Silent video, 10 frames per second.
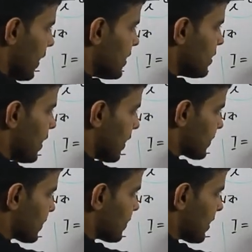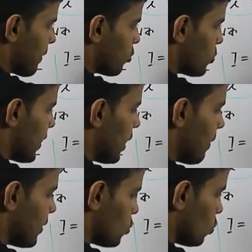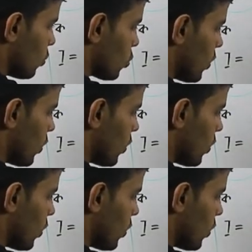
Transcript: এই যে এক্স তার জায়গায় বসবে এল বাই টু তো